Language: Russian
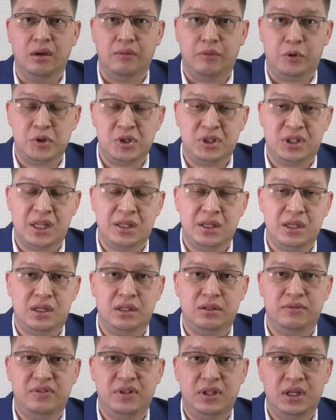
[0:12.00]
В ходе данной
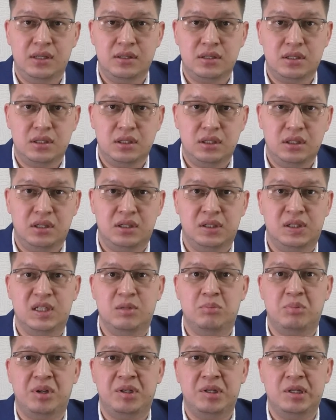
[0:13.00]
конференции, где
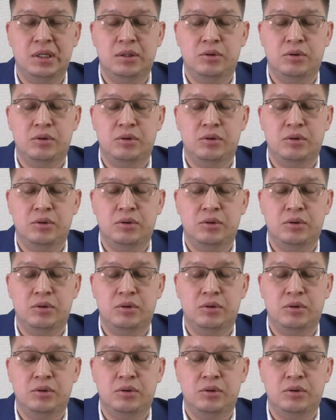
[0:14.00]
приняли